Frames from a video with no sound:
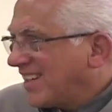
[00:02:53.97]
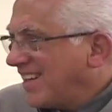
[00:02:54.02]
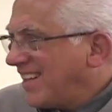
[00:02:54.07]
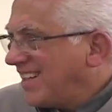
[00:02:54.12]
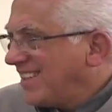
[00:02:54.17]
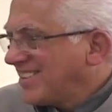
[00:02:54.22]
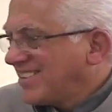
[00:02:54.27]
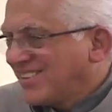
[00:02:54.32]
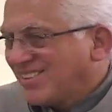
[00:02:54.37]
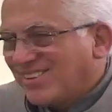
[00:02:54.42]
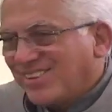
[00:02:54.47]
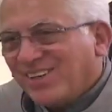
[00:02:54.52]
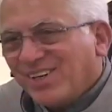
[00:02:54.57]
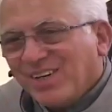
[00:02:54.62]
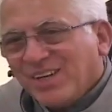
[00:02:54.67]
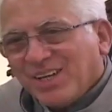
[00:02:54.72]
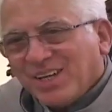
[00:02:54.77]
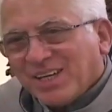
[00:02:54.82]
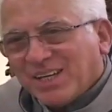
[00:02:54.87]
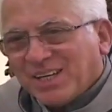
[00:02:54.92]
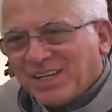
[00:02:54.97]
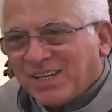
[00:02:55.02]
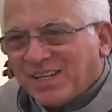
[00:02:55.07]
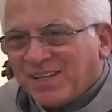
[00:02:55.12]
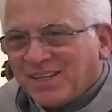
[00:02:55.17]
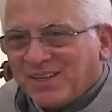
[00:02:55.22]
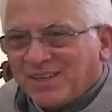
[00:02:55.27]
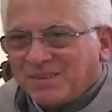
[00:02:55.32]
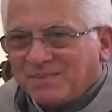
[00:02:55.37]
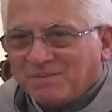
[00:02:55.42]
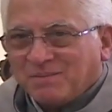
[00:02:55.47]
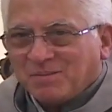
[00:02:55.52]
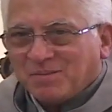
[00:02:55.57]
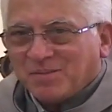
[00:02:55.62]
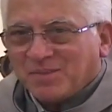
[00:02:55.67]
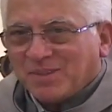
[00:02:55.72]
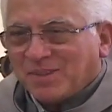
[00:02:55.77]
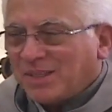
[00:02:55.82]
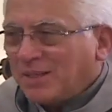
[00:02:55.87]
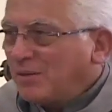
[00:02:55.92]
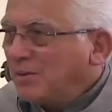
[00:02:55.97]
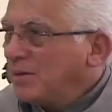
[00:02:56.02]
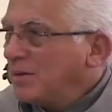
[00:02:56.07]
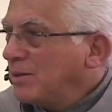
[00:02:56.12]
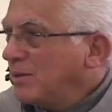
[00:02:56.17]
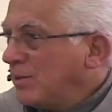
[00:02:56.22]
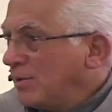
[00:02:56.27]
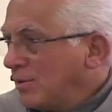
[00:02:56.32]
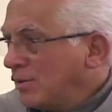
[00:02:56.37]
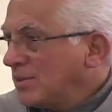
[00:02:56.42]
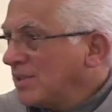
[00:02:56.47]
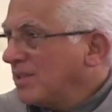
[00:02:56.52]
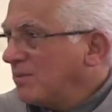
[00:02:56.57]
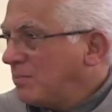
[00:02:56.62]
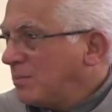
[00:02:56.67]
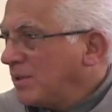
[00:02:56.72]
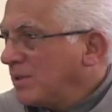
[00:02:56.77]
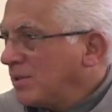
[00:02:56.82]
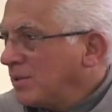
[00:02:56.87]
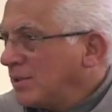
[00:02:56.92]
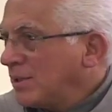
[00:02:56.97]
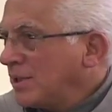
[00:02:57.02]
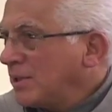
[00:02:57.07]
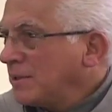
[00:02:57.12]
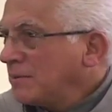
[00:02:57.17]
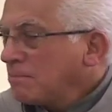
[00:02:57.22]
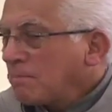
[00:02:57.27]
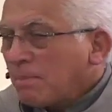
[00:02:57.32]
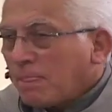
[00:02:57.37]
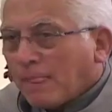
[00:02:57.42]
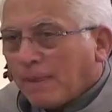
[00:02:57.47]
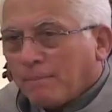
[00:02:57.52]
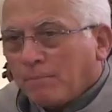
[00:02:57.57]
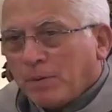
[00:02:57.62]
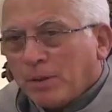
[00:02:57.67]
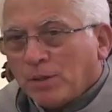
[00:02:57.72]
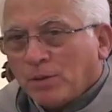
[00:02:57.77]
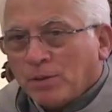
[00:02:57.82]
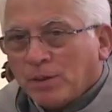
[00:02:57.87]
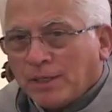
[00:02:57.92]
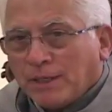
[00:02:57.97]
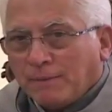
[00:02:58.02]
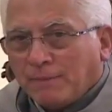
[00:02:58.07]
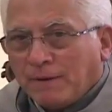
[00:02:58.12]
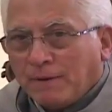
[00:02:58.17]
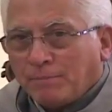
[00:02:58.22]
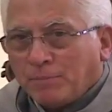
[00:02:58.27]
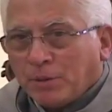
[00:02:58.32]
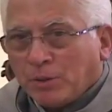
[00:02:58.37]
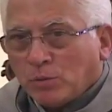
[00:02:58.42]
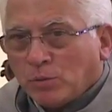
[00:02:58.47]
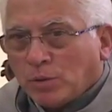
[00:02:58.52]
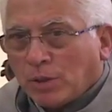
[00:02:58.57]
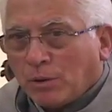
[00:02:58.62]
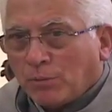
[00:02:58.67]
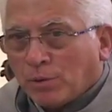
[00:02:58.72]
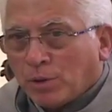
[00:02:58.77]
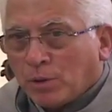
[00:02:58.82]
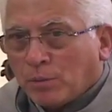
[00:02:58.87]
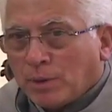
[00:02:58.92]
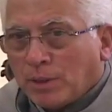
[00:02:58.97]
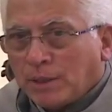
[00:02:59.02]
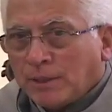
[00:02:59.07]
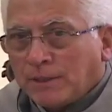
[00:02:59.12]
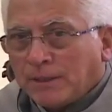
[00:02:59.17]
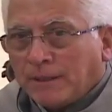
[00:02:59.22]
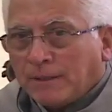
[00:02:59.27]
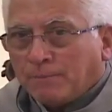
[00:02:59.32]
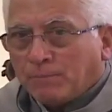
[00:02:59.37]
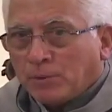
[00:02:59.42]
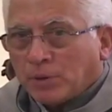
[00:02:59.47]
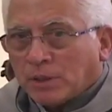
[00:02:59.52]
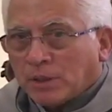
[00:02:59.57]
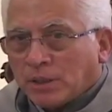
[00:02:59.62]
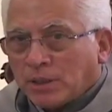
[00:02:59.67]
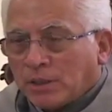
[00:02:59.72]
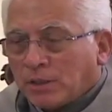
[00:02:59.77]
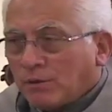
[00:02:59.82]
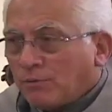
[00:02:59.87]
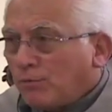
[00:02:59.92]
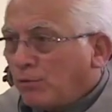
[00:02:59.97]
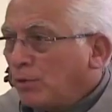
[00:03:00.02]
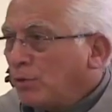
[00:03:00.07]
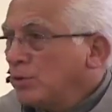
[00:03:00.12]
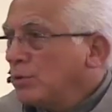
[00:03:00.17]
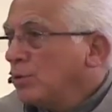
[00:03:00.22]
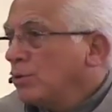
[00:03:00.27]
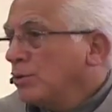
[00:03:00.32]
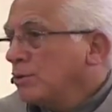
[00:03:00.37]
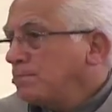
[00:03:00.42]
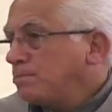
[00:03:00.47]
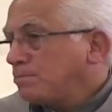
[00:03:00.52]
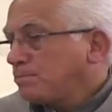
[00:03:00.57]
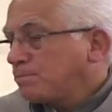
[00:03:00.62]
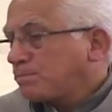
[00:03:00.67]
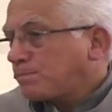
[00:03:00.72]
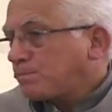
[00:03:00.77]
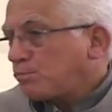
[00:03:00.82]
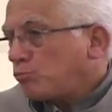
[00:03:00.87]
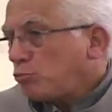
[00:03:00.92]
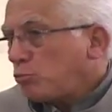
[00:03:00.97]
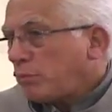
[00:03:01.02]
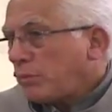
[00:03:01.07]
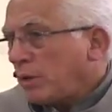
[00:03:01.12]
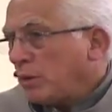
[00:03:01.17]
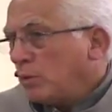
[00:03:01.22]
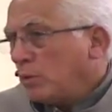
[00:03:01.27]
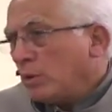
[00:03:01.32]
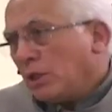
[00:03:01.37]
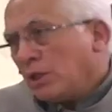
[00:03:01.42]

caso, que em, Dios le perdone. Pero era más bien una broma, porque en el fondo lo